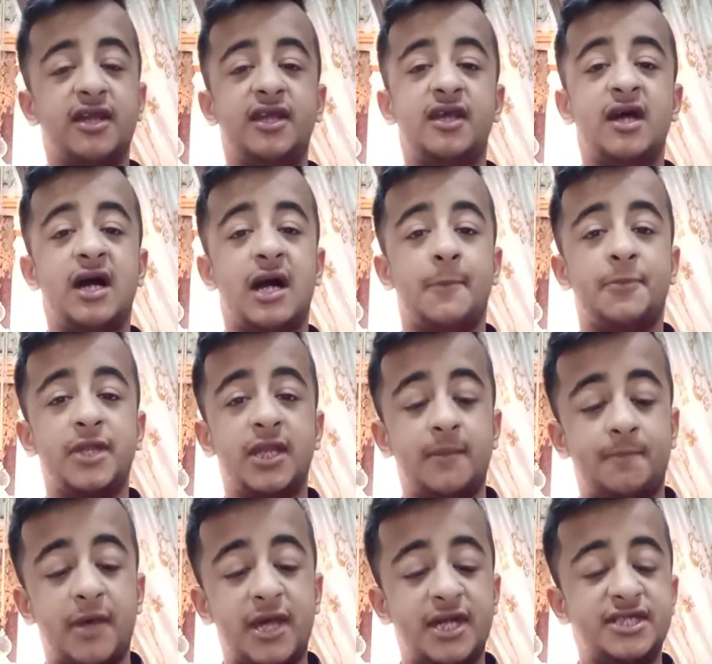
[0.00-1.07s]
करिएगा अपने
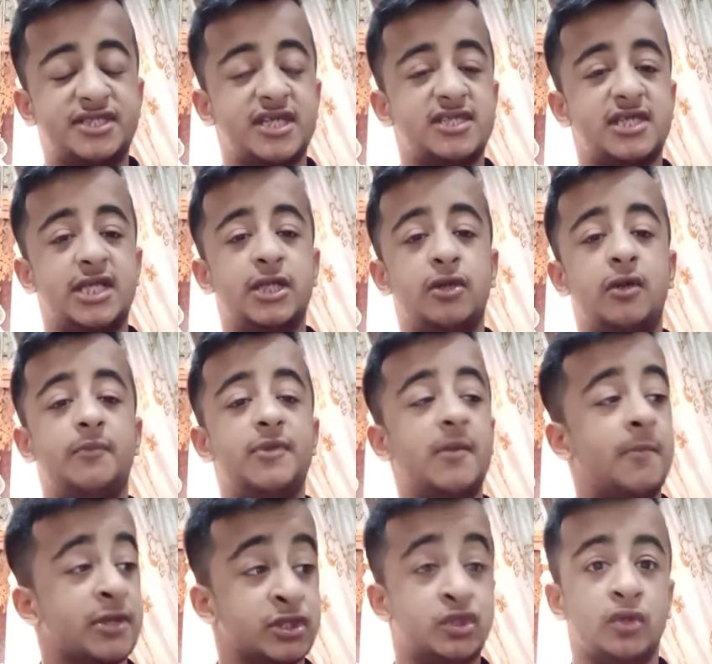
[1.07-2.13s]
पेरेंट्स के साथ और अपने
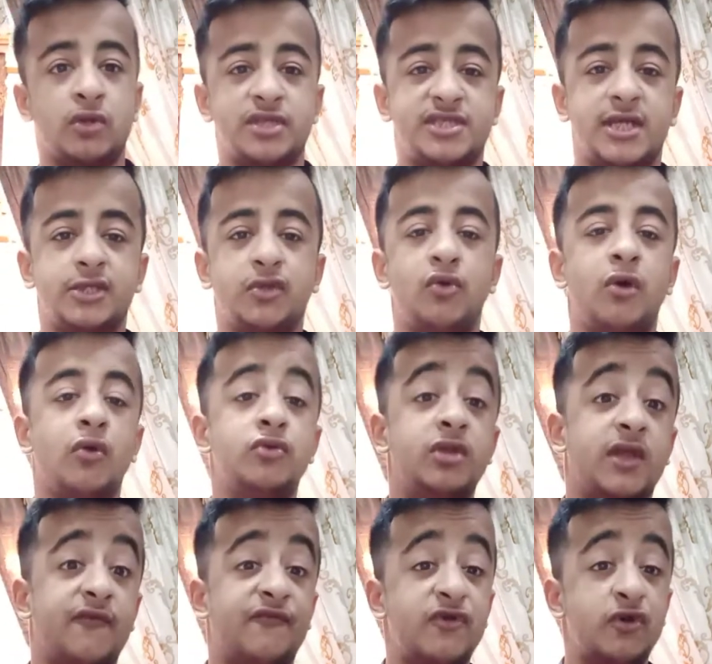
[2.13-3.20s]
बच्चों के साथ क्योंकि
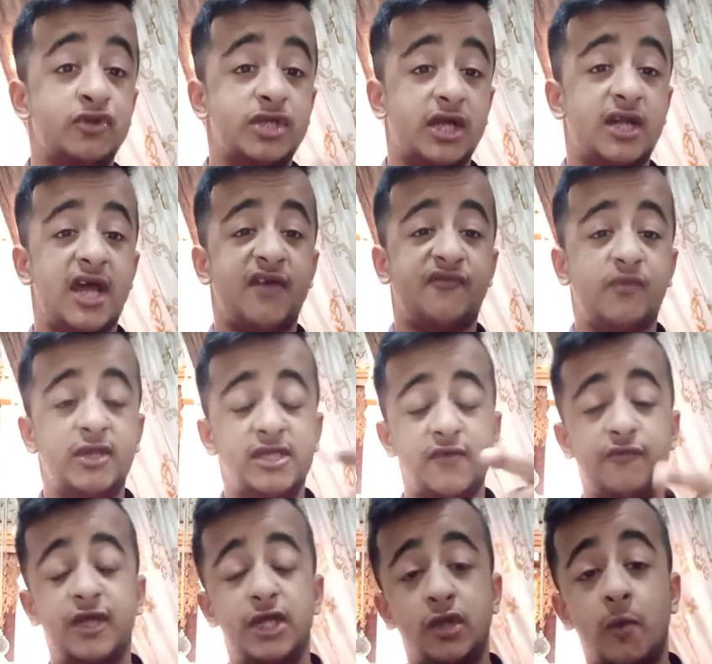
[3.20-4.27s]
उनकी फ्यूचर लाइफ में ये
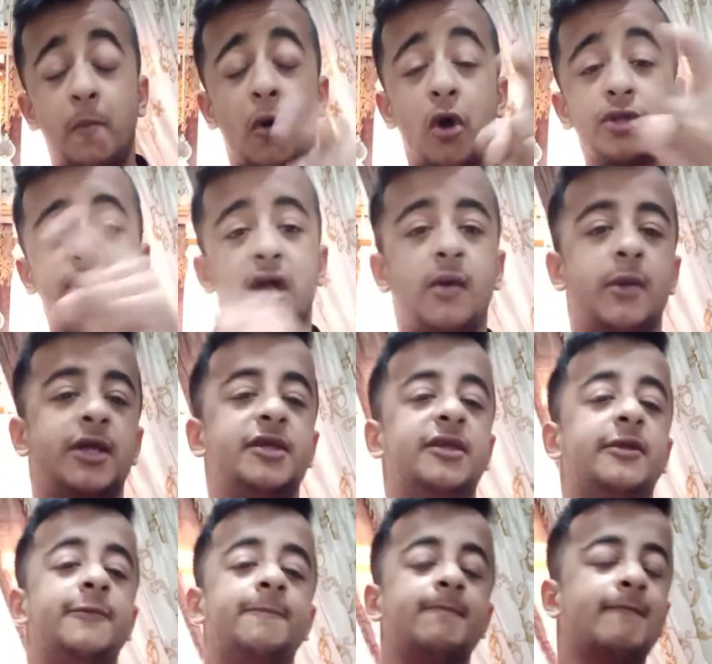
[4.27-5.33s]
वीडियो बहुत काम आएगी